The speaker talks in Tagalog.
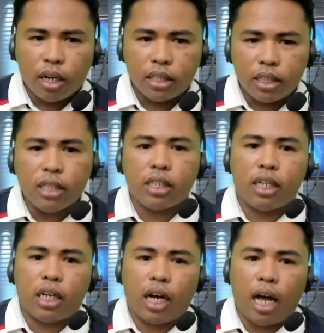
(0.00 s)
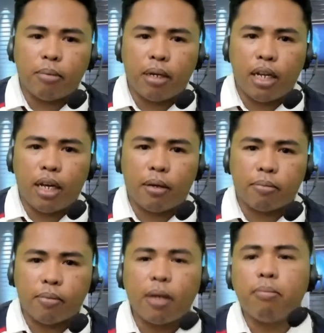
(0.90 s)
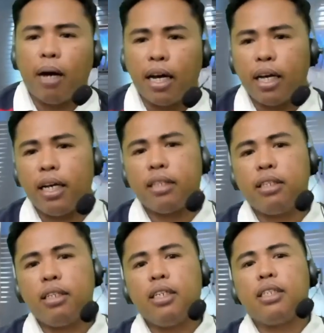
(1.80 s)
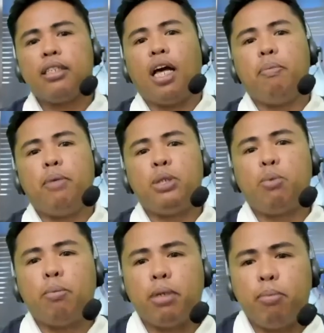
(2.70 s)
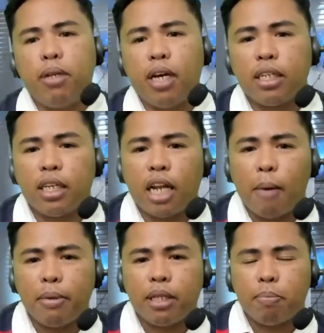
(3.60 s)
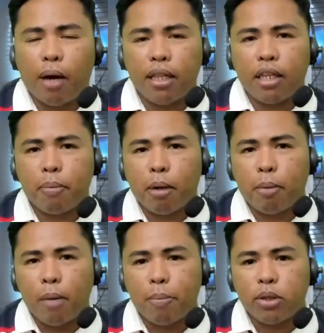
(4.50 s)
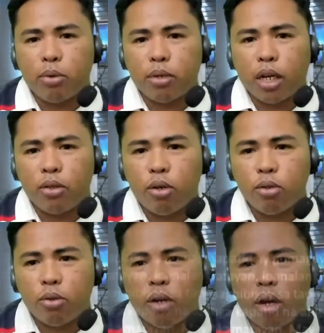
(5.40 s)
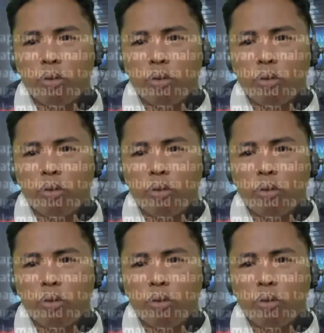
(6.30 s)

Diyan siya nagkakamali. Bakit? Dahil mismo ang Biblia ang ginamit ni Padre pagpapatunay doon, unang